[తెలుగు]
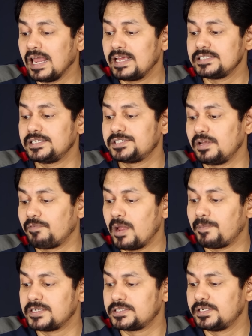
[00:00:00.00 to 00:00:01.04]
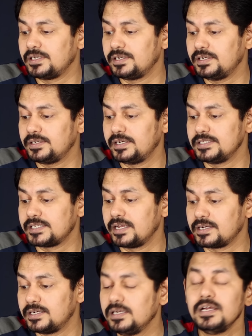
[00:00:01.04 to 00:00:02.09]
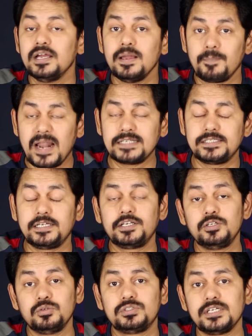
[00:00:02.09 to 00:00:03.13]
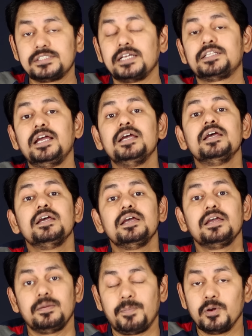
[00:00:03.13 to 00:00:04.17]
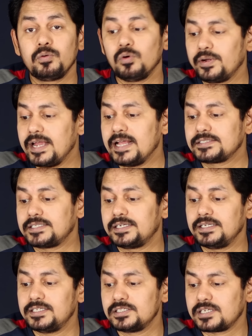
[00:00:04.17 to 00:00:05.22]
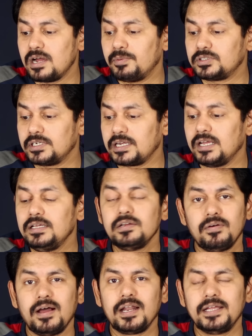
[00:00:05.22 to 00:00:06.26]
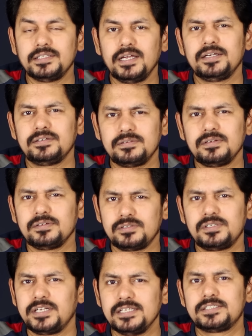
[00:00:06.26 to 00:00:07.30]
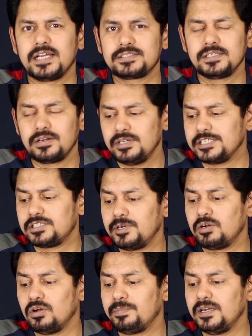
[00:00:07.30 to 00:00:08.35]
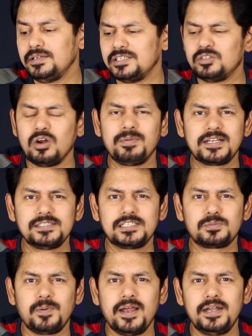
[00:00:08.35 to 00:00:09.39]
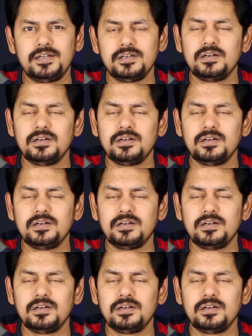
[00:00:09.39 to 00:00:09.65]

అలాగే సిక్స్టీ ఫైవ్ పర్సెంట్ రీసైకిల్డ్ ప్లాస్టిక్ని యూజ్ చేసి అయితే ఇప్పుడు నోకియా ఎక్స్ థర్టీ తీసుకురాబోతున్నట్టుగా వాళ్ళైతే టీస్ చేస్తున్నారు హెచ్ఎండి గ్లోబల్ ఇందులో మనకి సిక్స్ పాయింట్